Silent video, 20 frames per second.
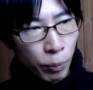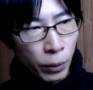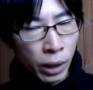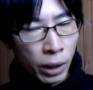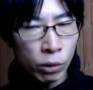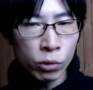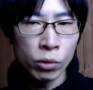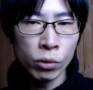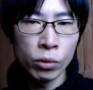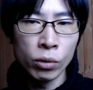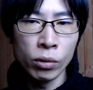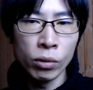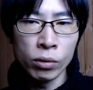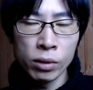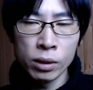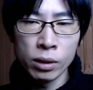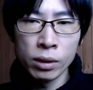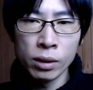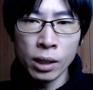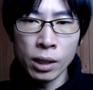あのちょっと
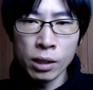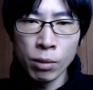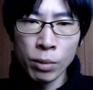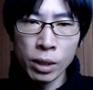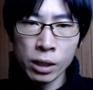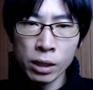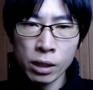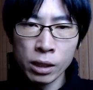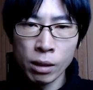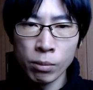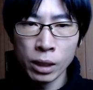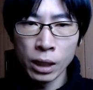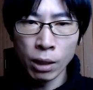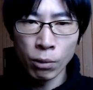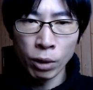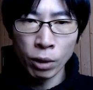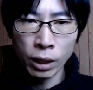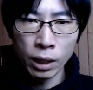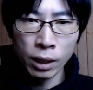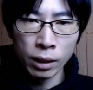説明してみた
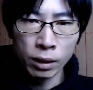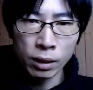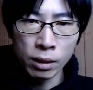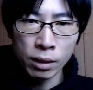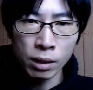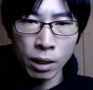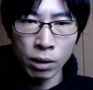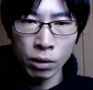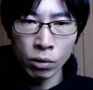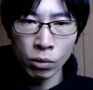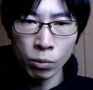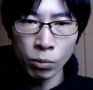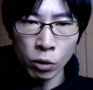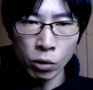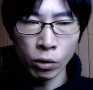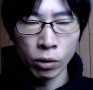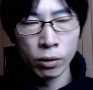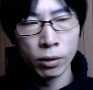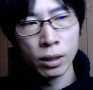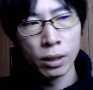わけなんですけれど
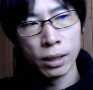も